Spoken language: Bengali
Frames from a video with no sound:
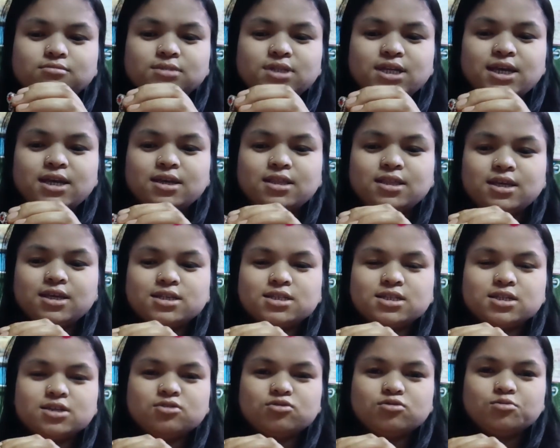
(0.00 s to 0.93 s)
রেখে
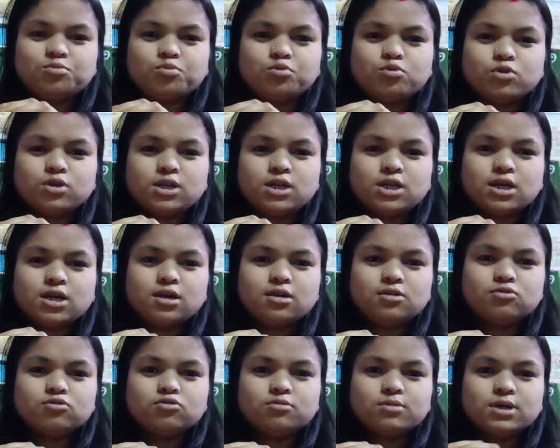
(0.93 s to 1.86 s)
দিয়েছি কিন্তু পড়ি না
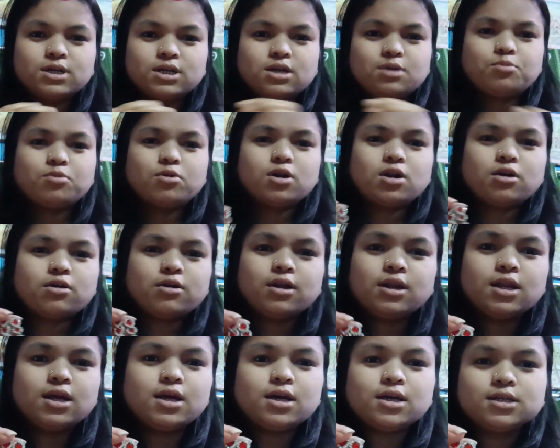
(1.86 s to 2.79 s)
খুব একটা পড়া
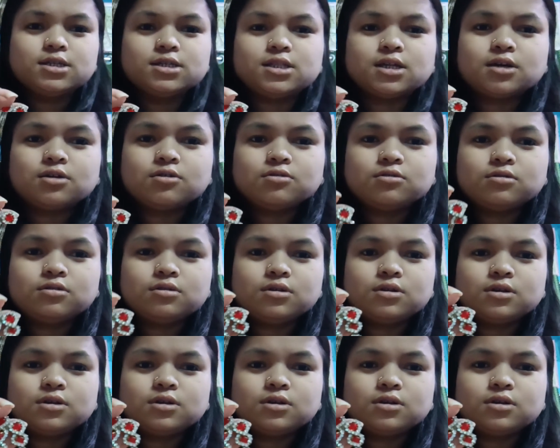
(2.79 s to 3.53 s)
হয় না এই দেখো